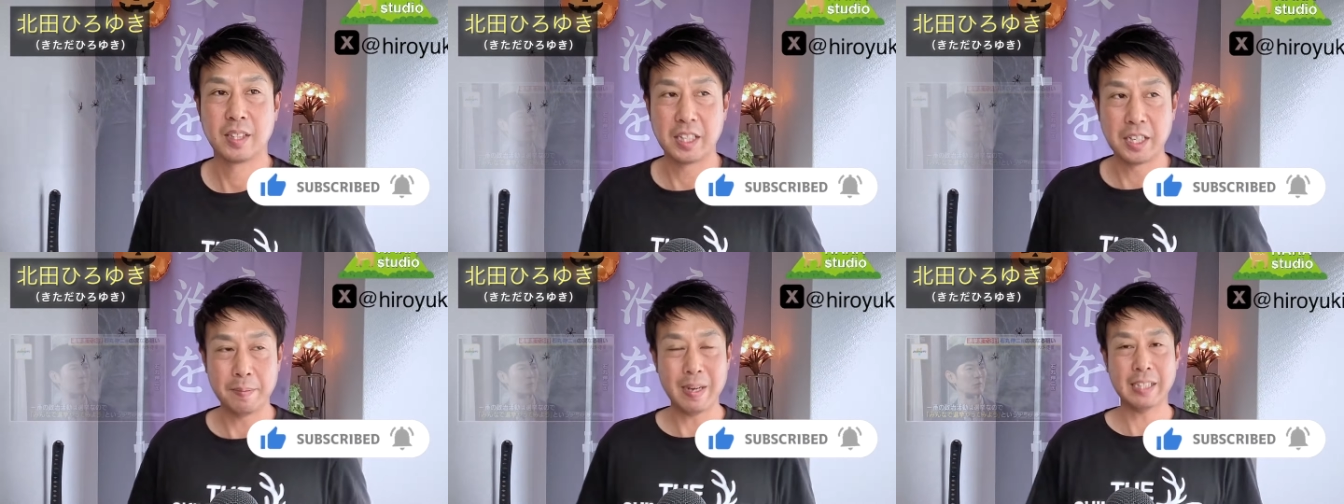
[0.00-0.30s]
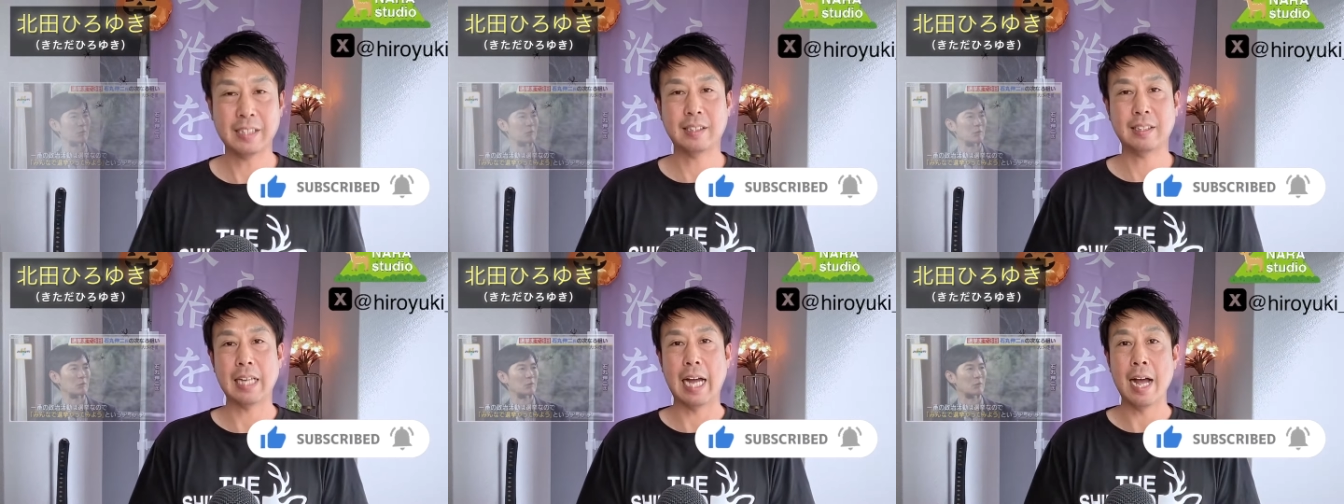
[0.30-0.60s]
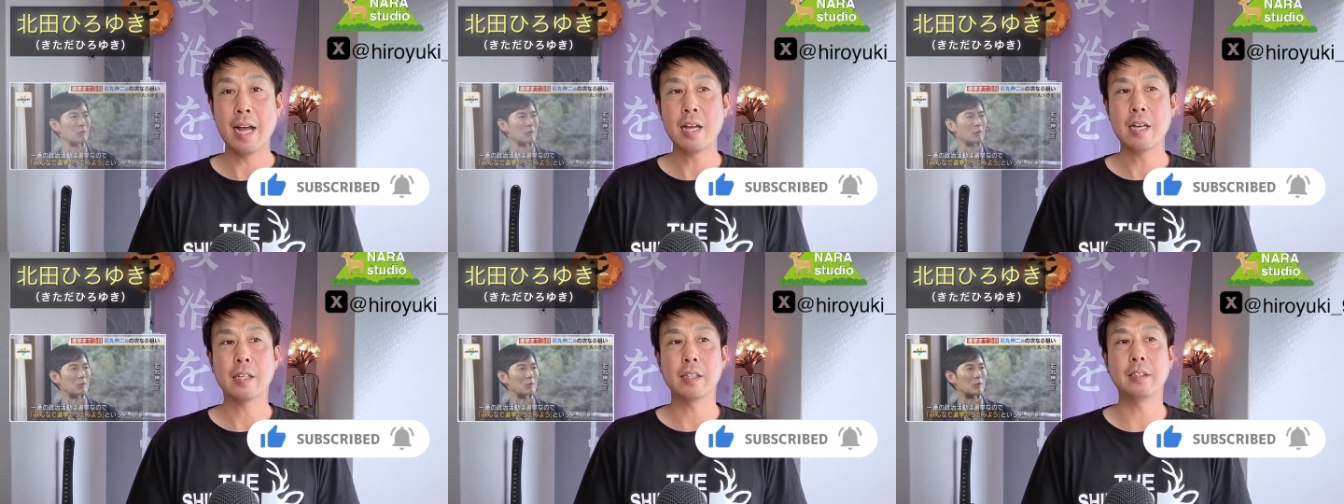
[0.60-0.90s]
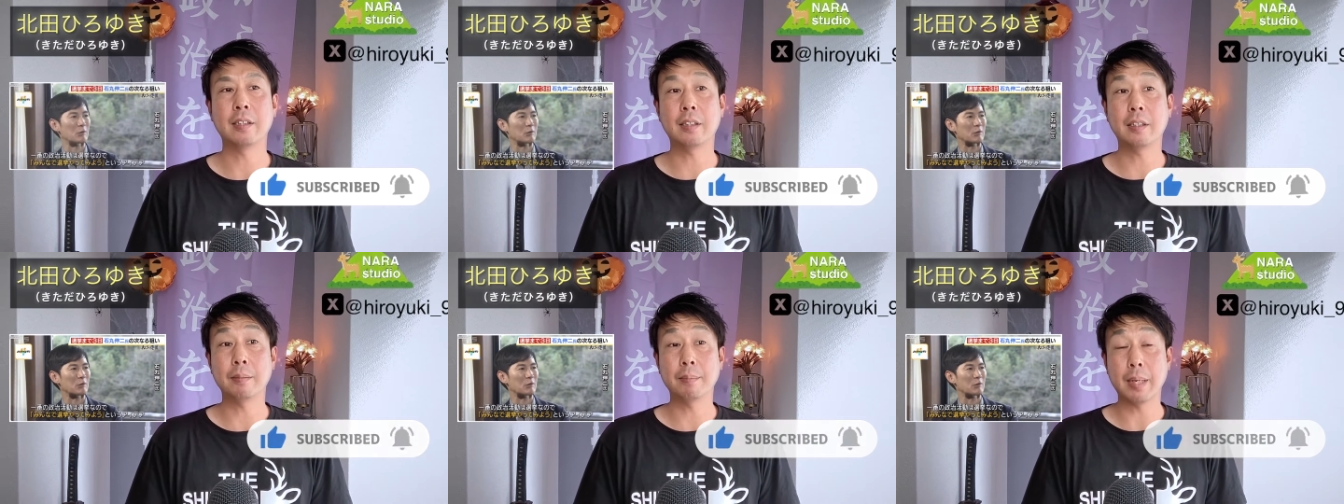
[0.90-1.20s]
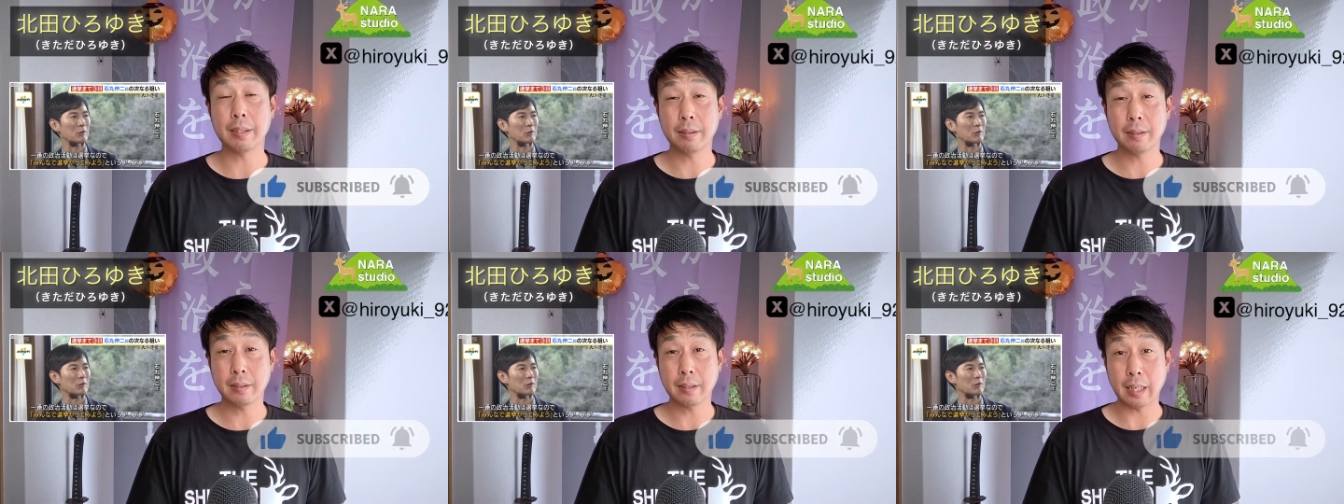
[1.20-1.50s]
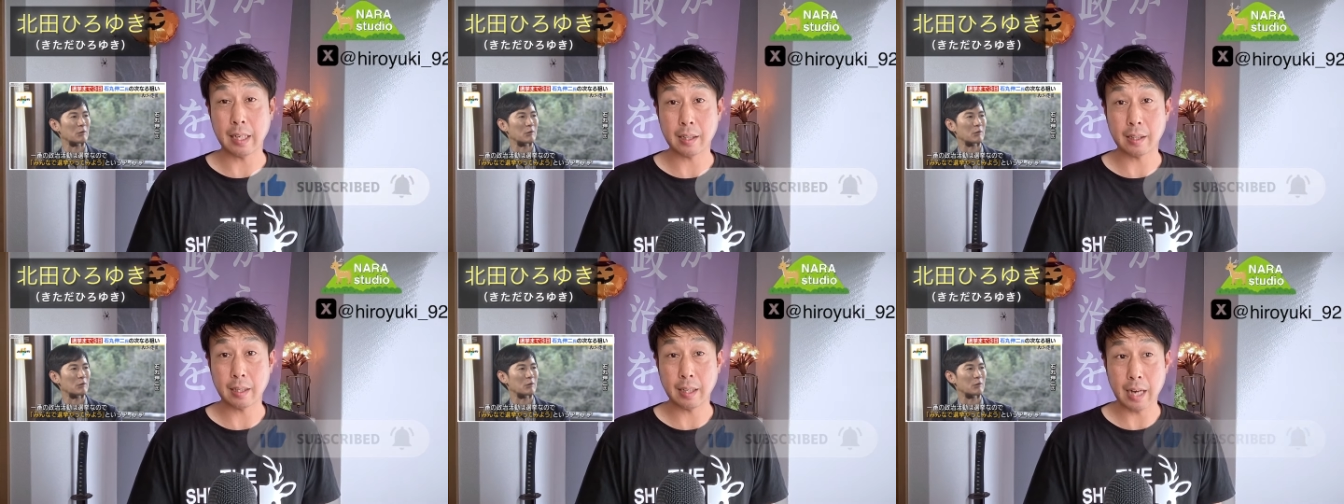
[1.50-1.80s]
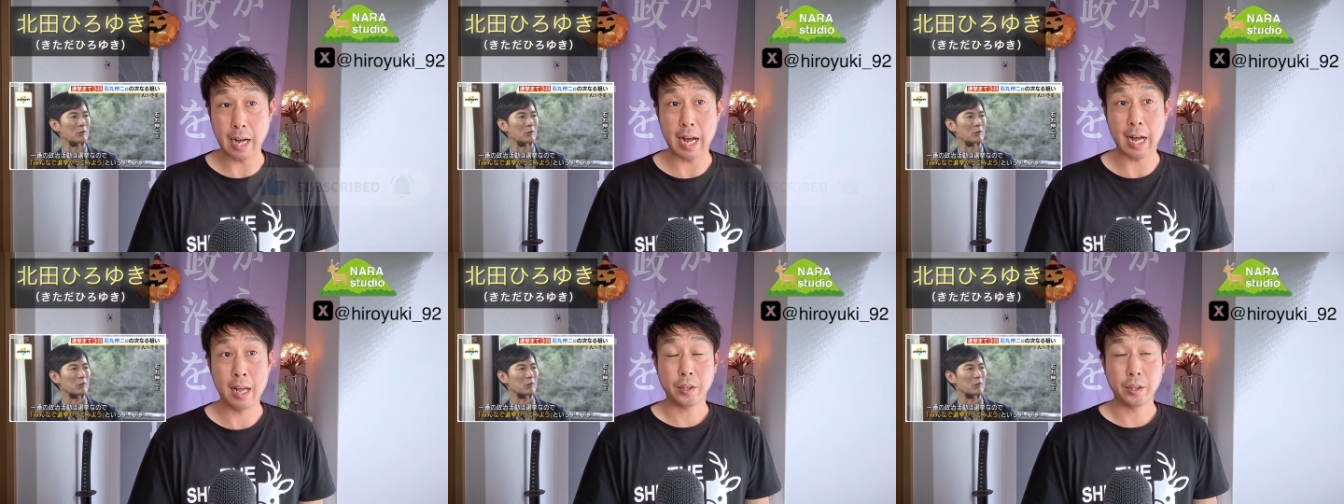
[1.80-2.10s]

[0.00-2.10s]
来ました。石丸さんが